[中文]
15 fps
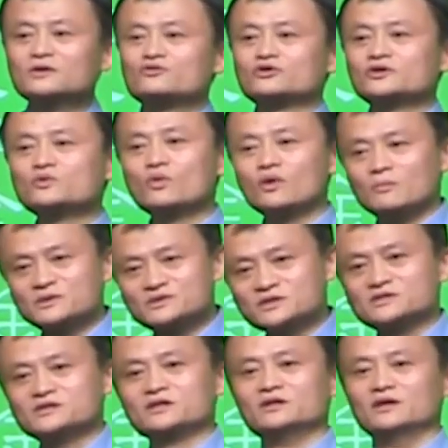所以，我们
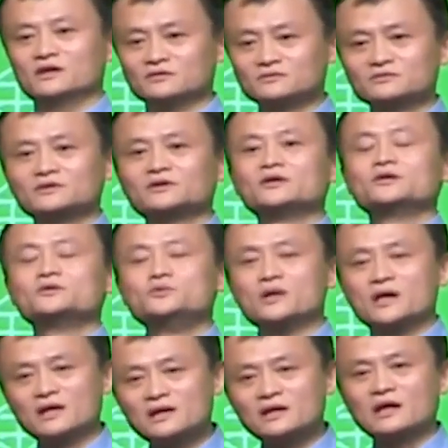这些人
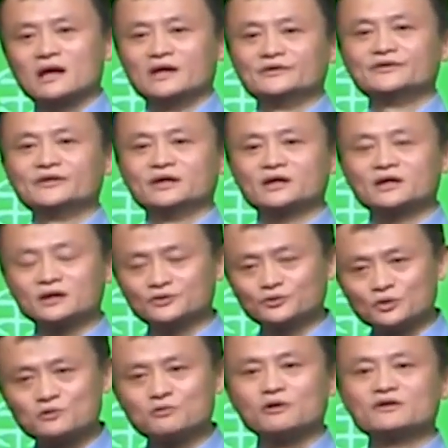原来的
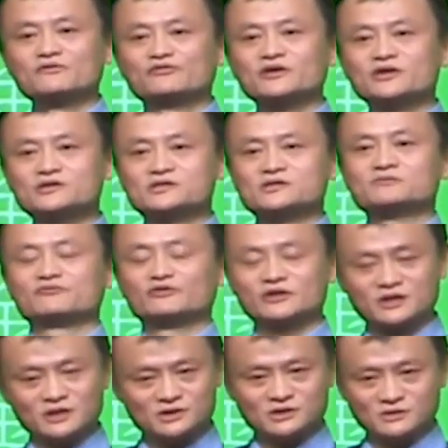很多
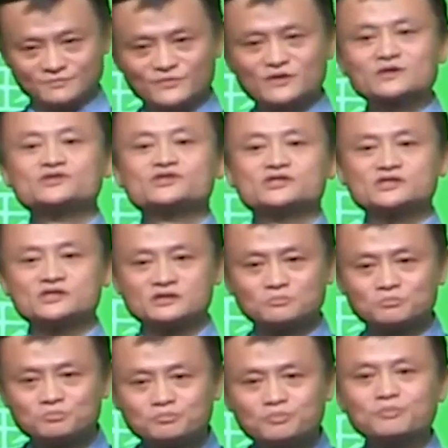qualification 其
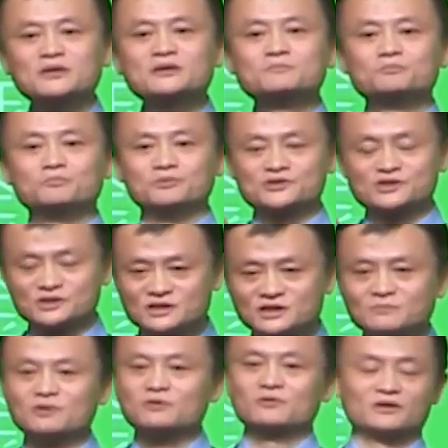实并不是
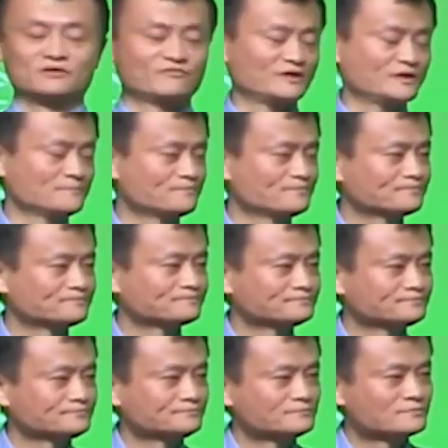那么 qualified。
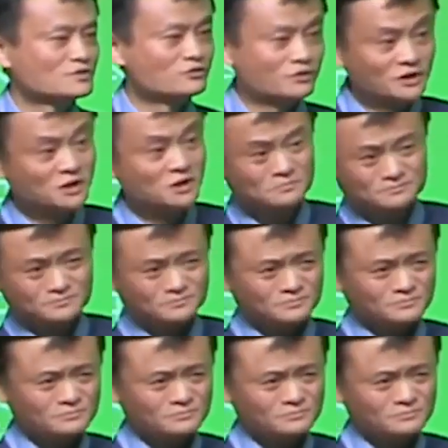所以